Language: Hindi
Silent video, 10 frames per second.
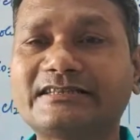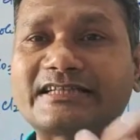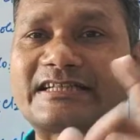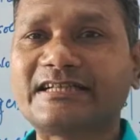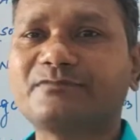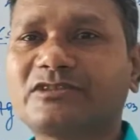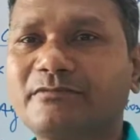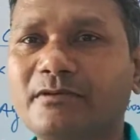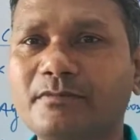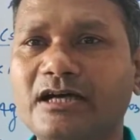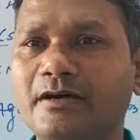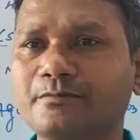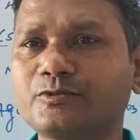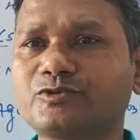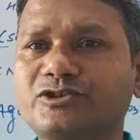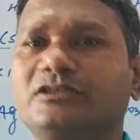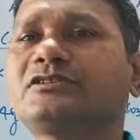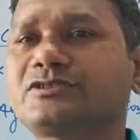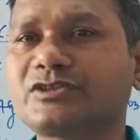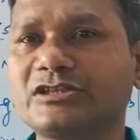ये कम समय में आपको
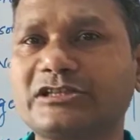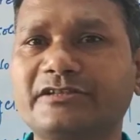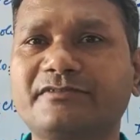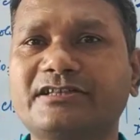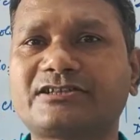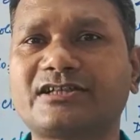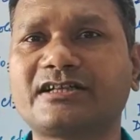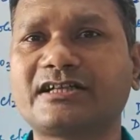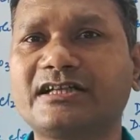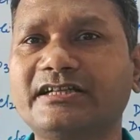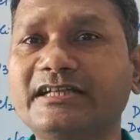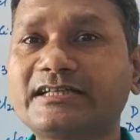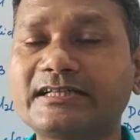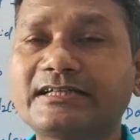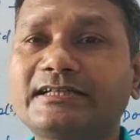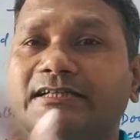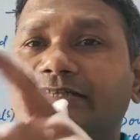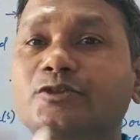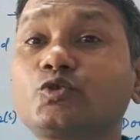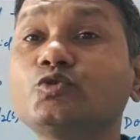जल्दी से जल्दी रिवाइज करने के लिए एक
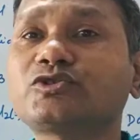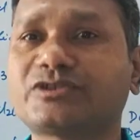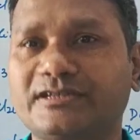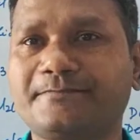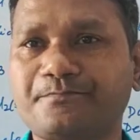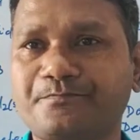टूल्स है